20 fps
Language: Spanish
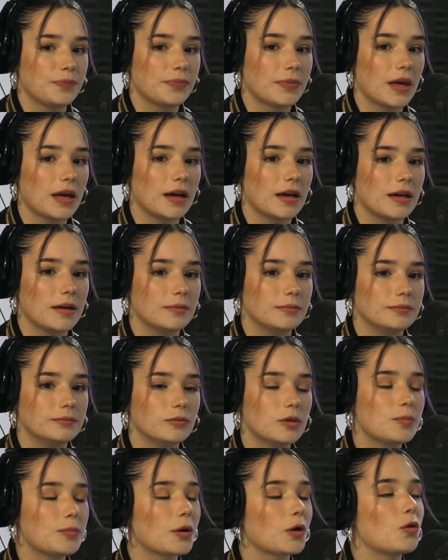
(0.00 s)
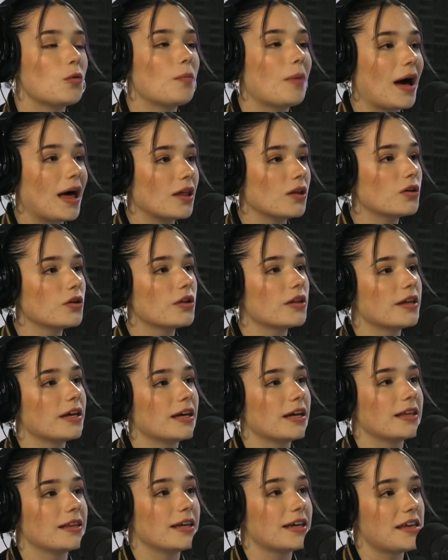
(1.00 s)
eh, muy preocupado
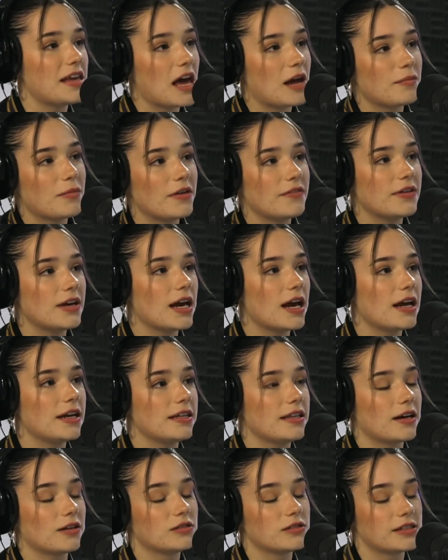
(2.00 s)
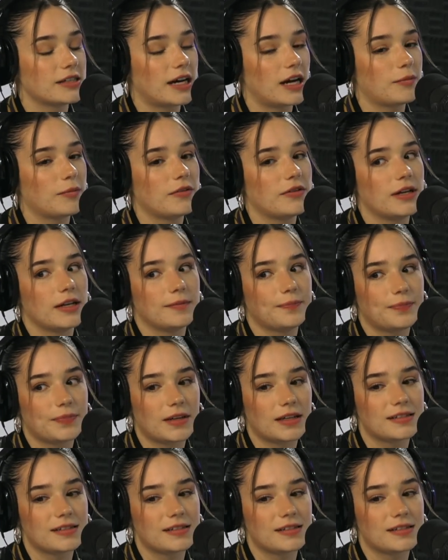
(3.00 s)
de, guiarme bien y de aconsejarme bien.